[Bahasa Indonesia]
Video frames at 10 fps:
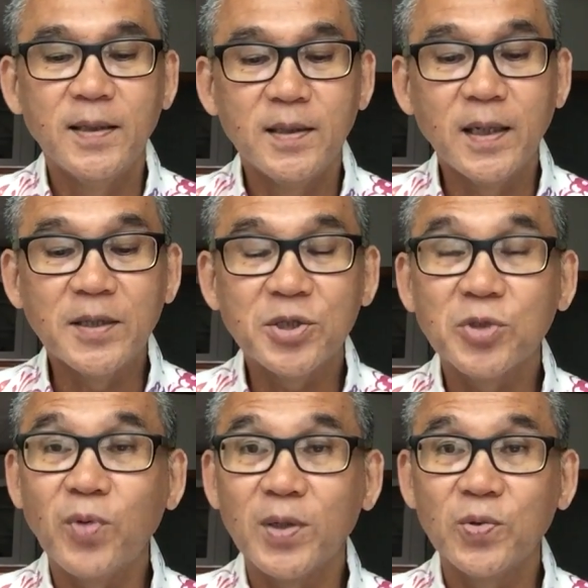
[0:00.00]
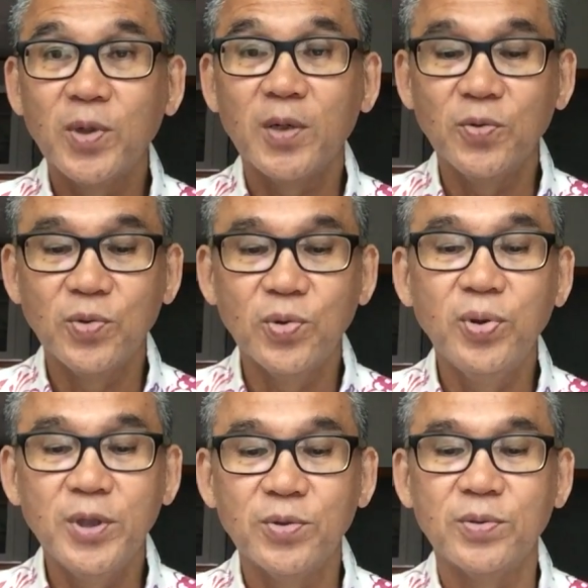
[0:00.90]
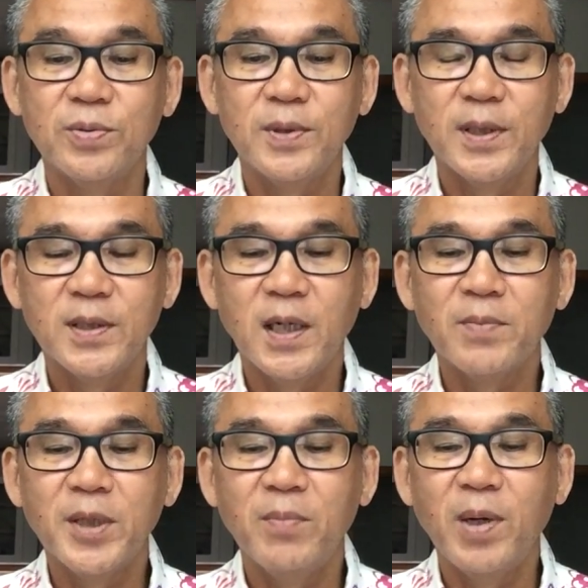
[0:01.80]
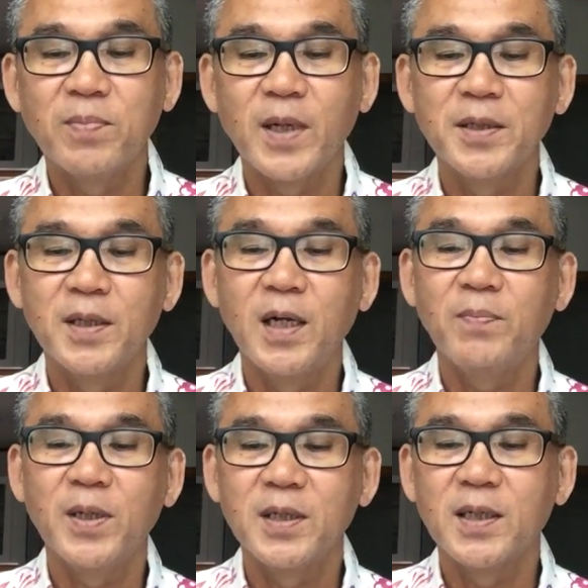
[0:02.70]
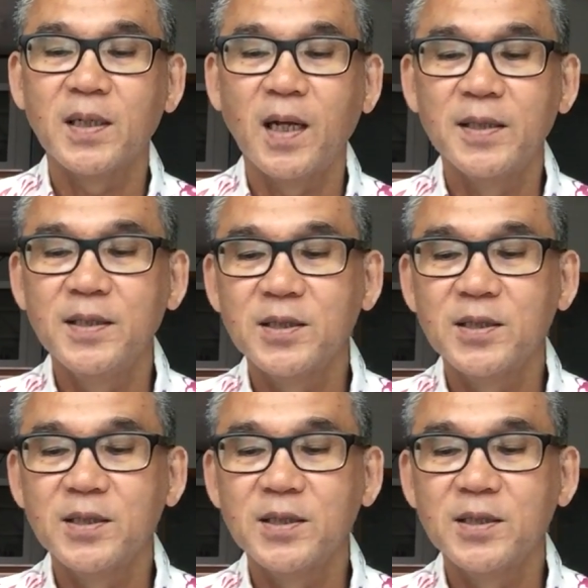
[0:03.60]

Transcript: dengan sesuatu yang utuh itu yang menyebabkannya dapat dikenali